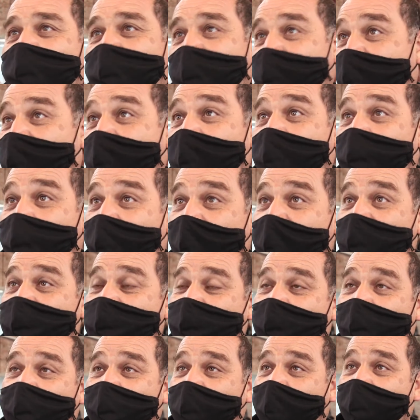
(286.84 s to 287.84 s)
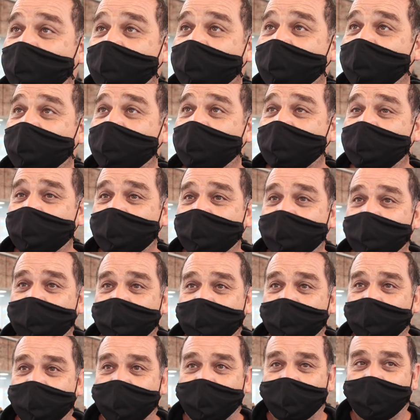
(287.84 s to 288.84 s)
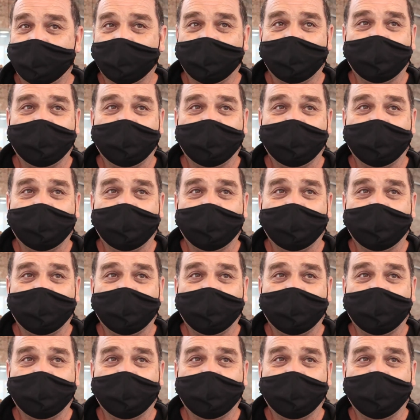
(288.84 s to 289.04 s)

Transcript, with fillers: perder la esperanza, obviamente. Eh,